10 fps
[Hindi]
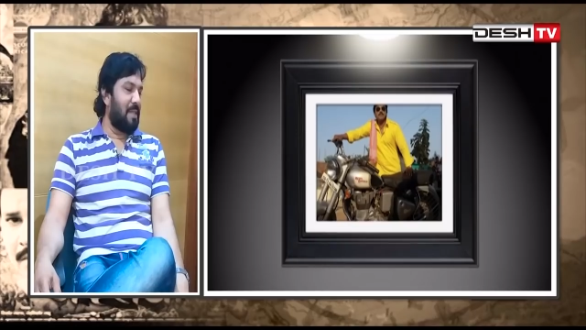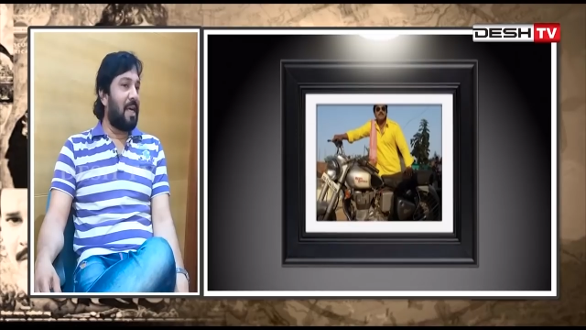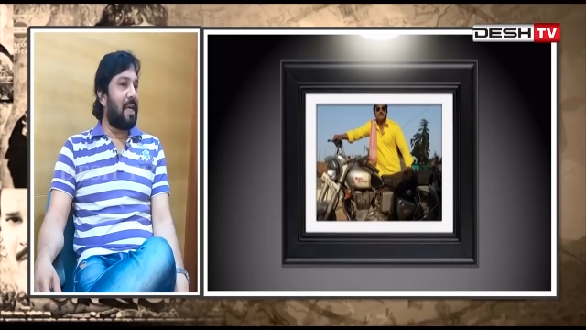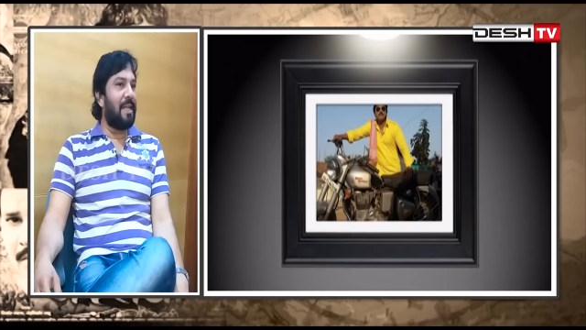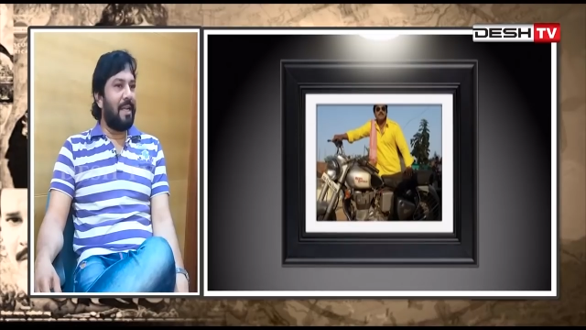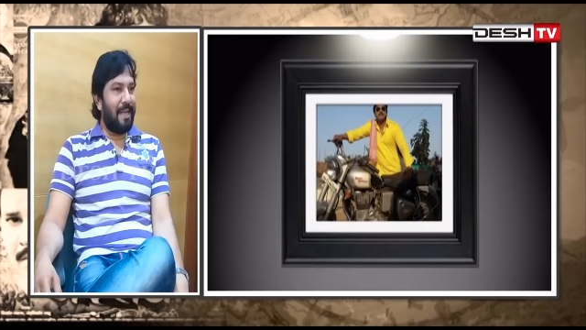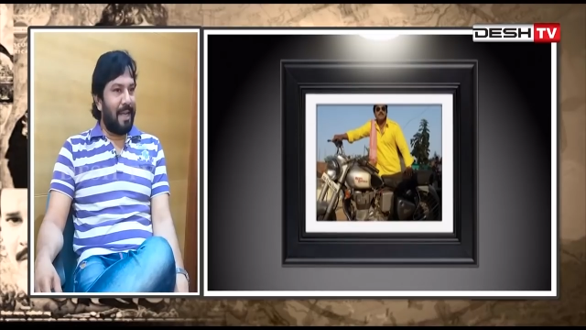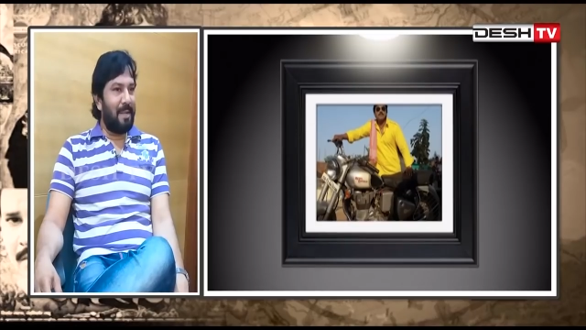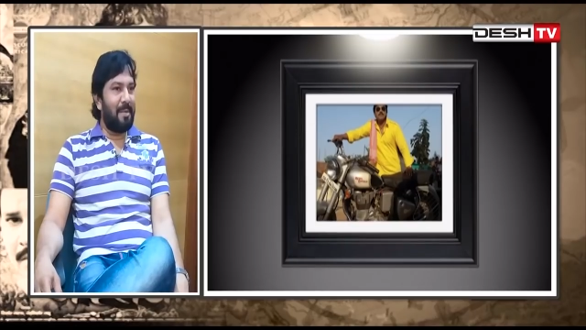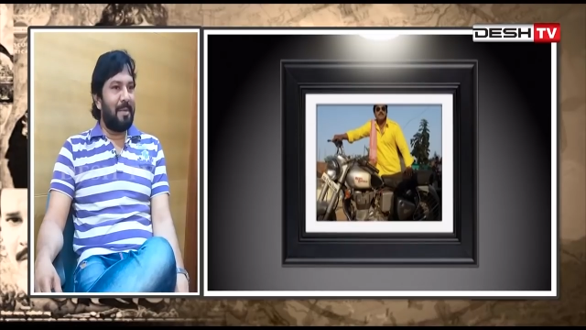शाकिर अली
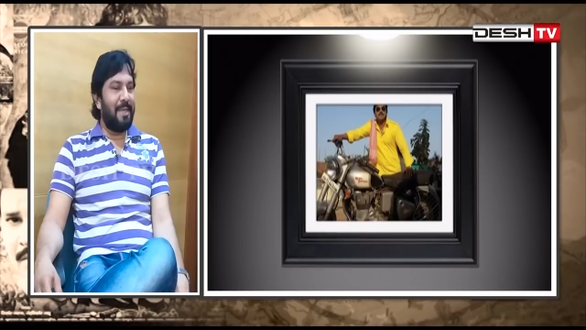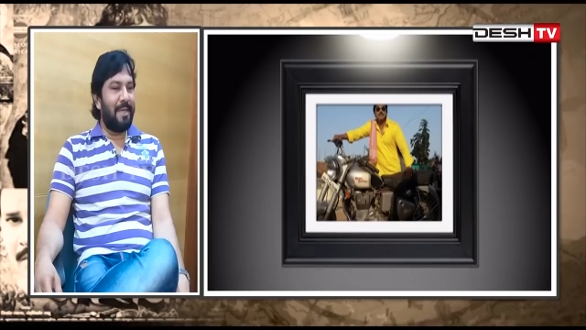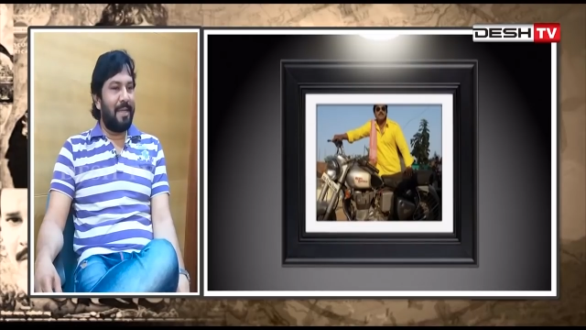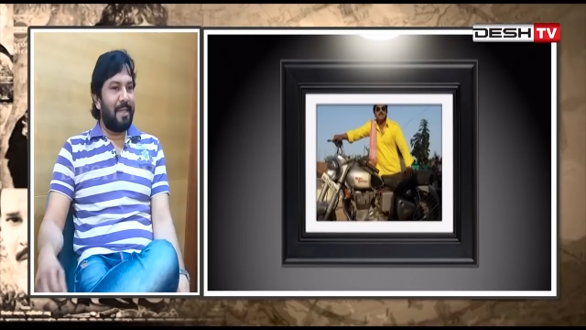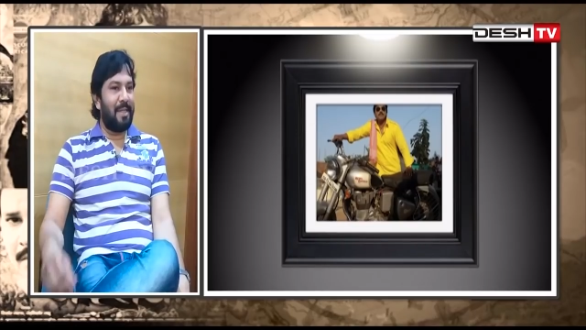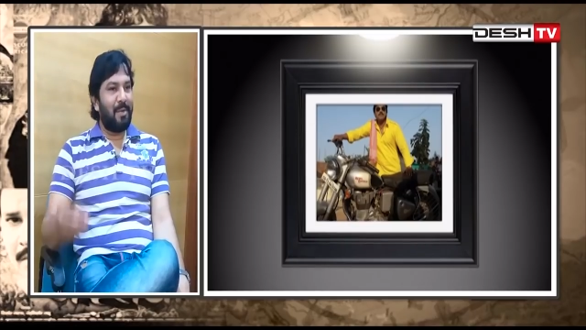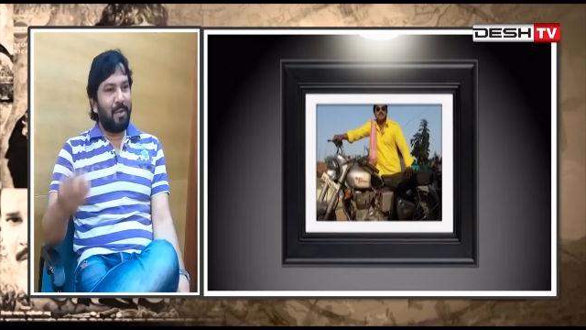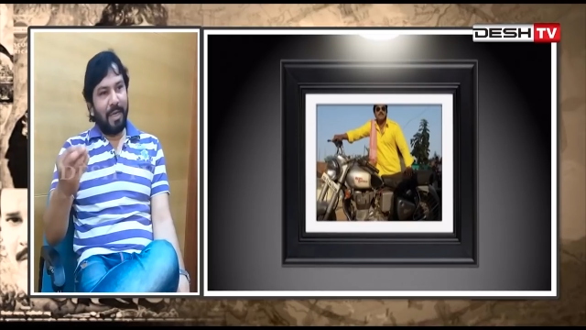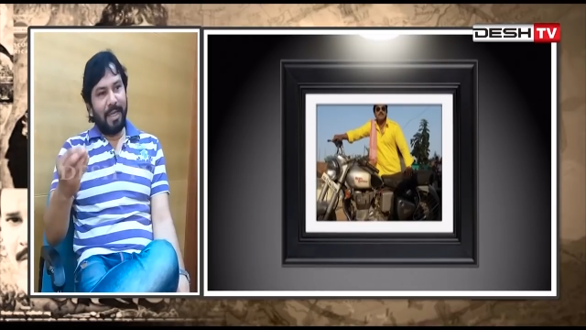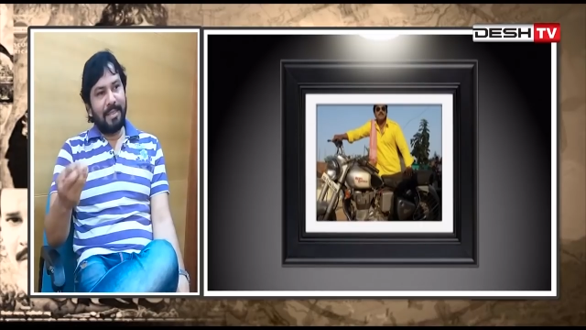नाम है भैया के हाँ। तो
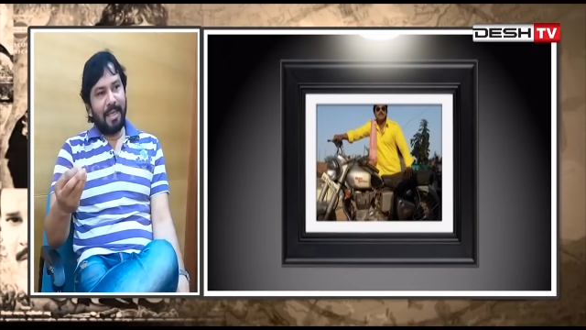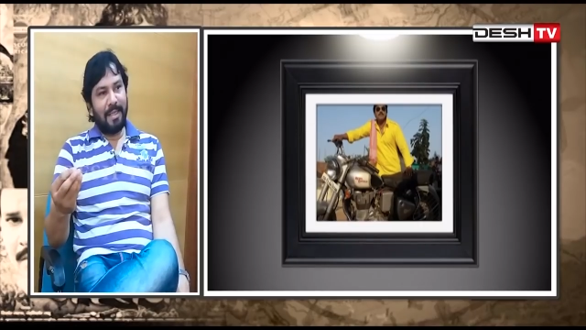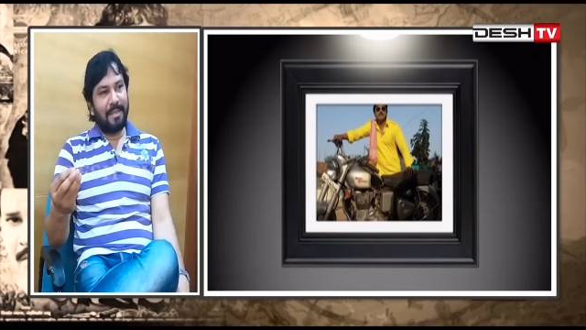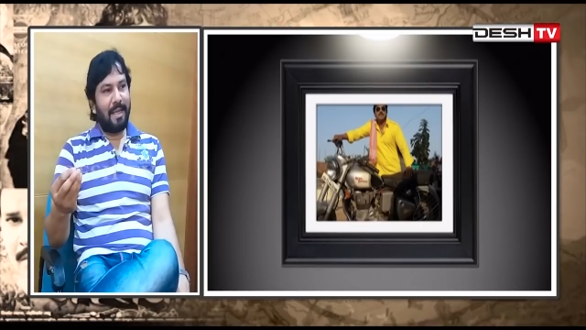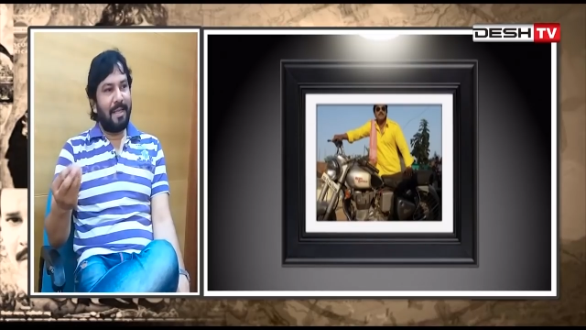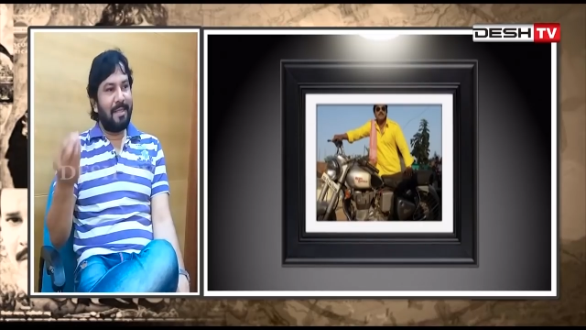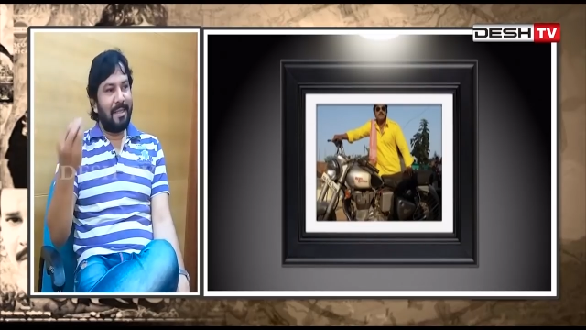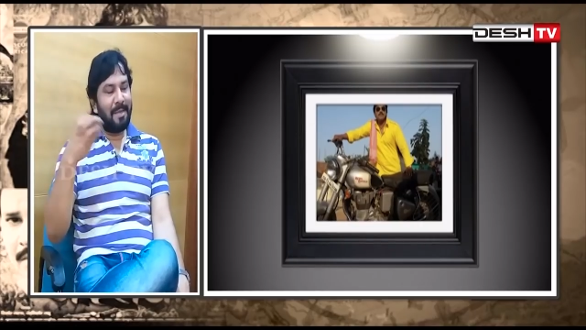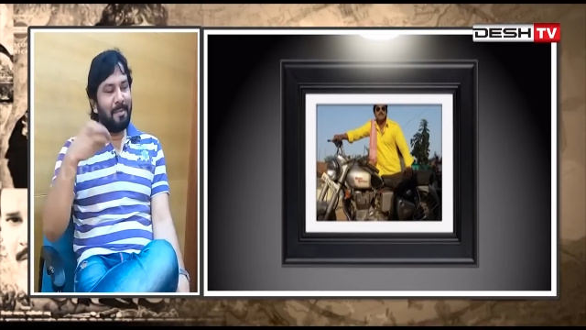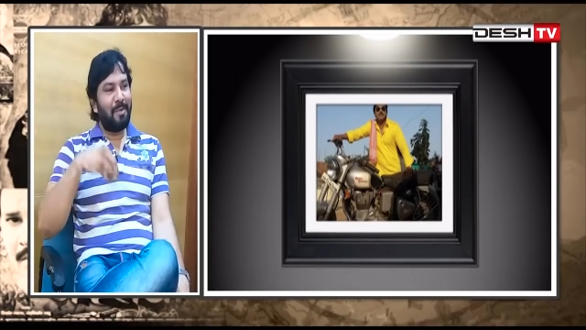ओखरे साथ साथ
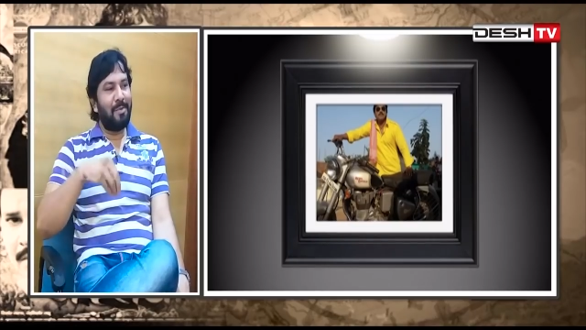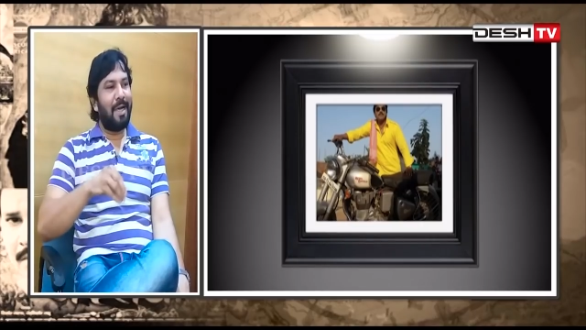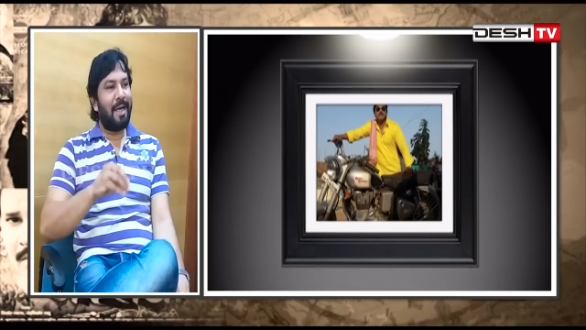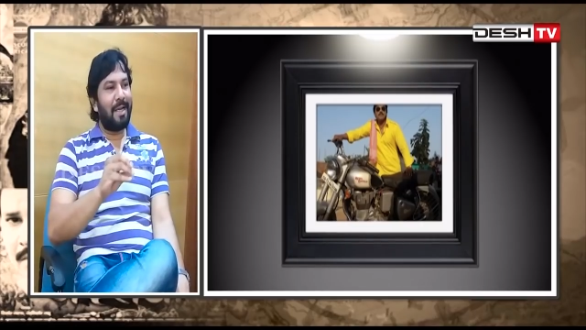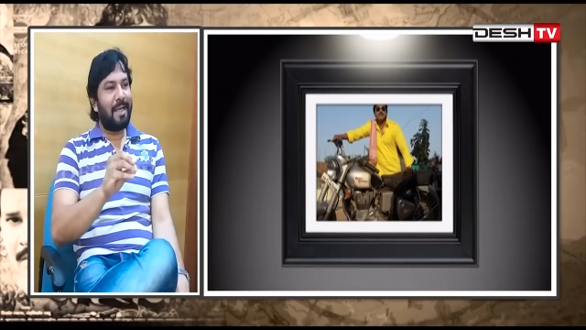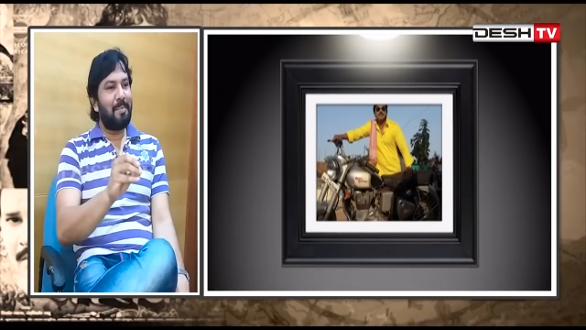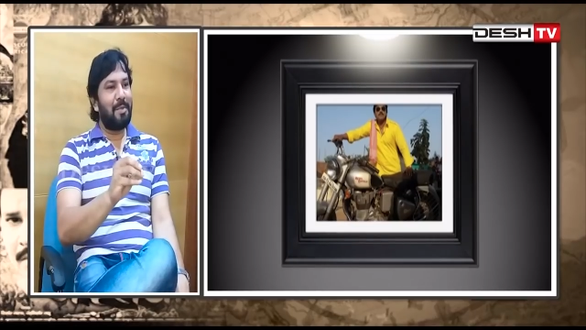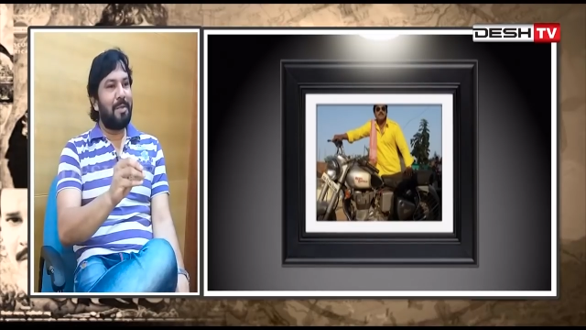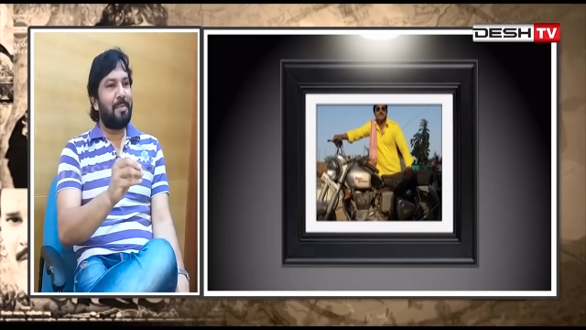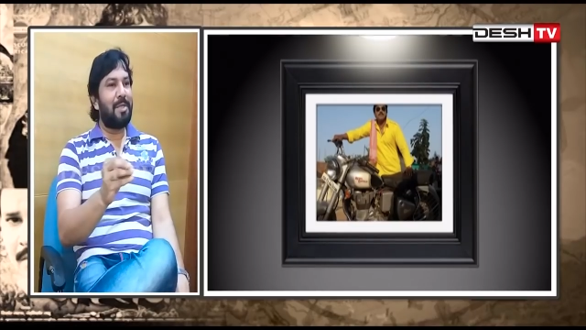जिन है महू जा कर के
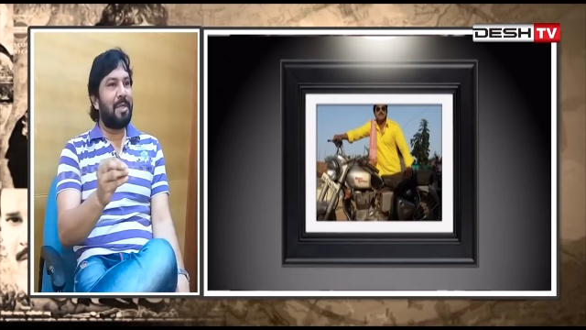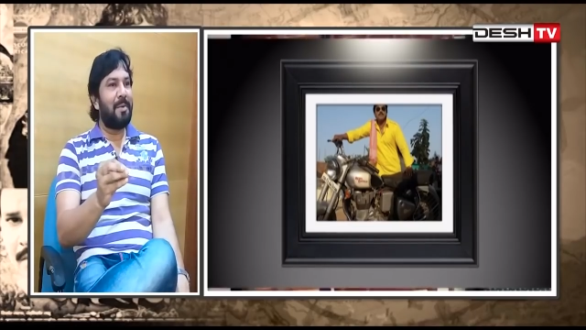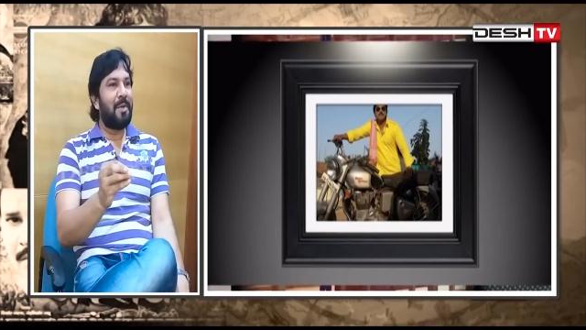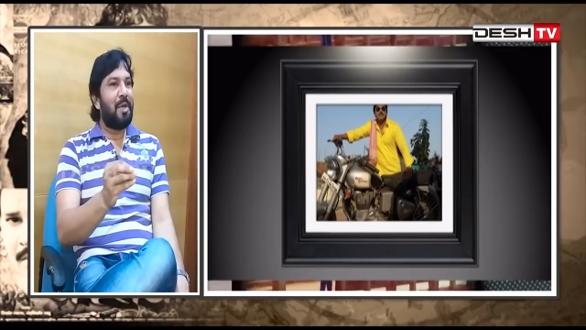पीछे पीछे